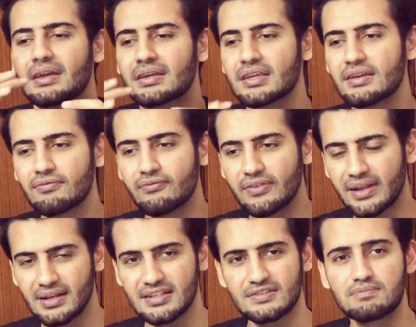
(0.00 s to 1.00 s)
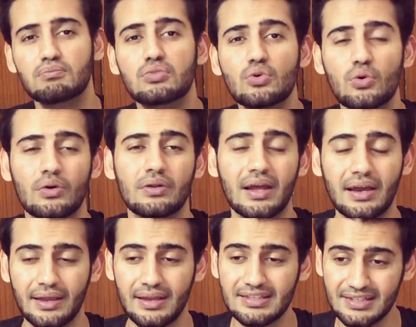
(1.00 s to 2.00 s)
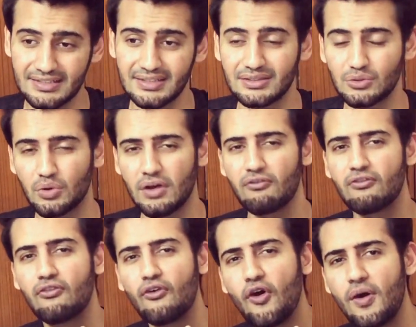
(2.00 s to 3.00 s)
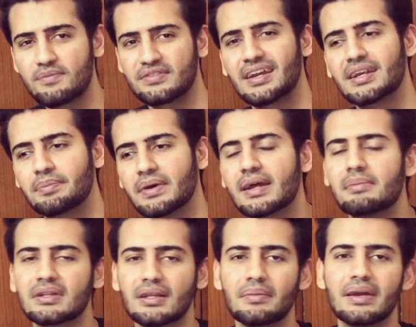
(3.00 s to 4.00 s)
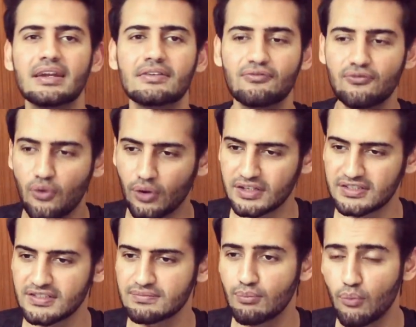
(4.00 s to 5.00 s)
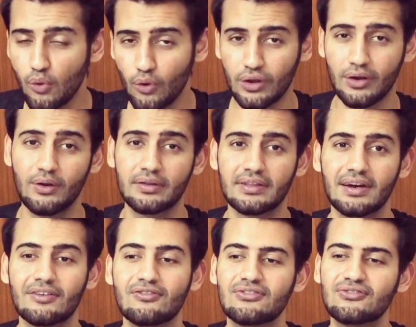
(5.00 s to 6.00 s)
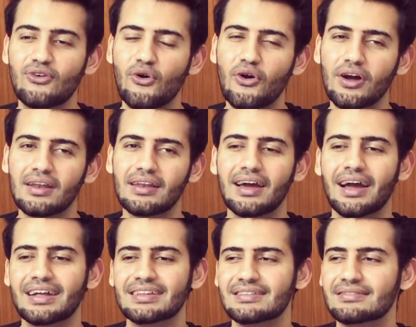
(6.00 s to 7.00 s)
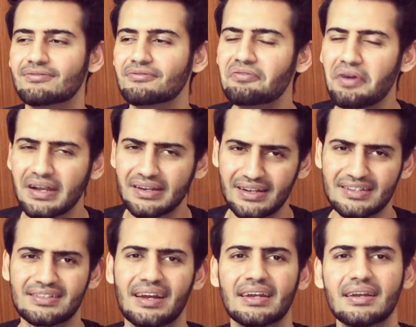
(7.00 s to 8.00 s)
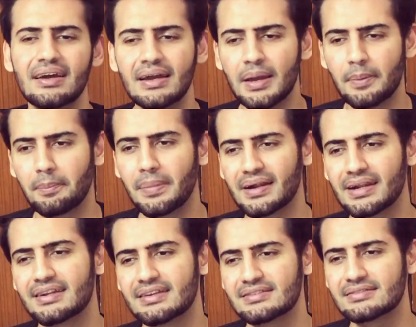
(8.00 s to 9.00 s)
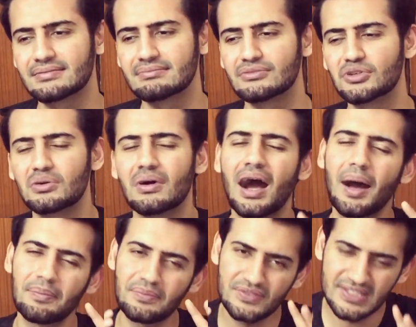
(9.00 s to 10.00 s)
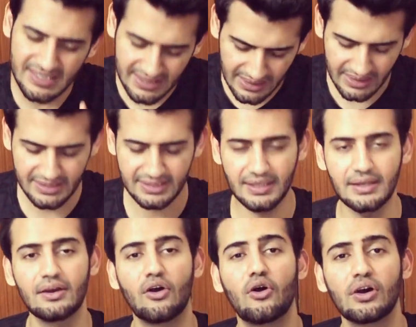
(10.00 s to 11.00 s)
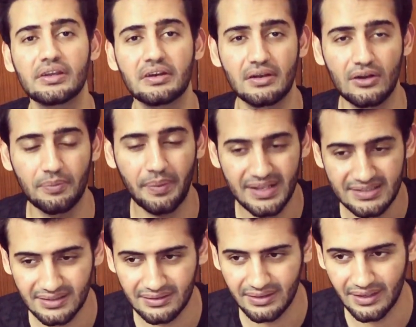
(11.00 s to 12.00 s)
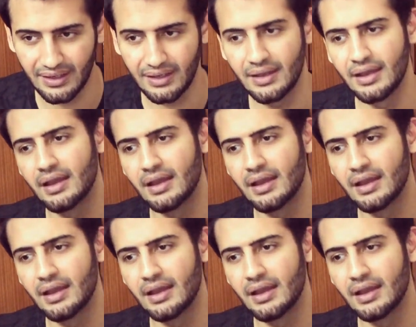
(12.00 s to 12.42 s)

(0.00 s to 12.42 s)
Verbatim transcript: ये फ्रेग्रेंस ब्लू होने के साथ साथ थोड़ा वार्म साइड पर है मतलब इट फोकस मोर ऑन द फॉल एंड विंटर साइड बट इट इज़ यू नो आप स्टिल इसे ऑल ईयर राउंड पहन सकते हैं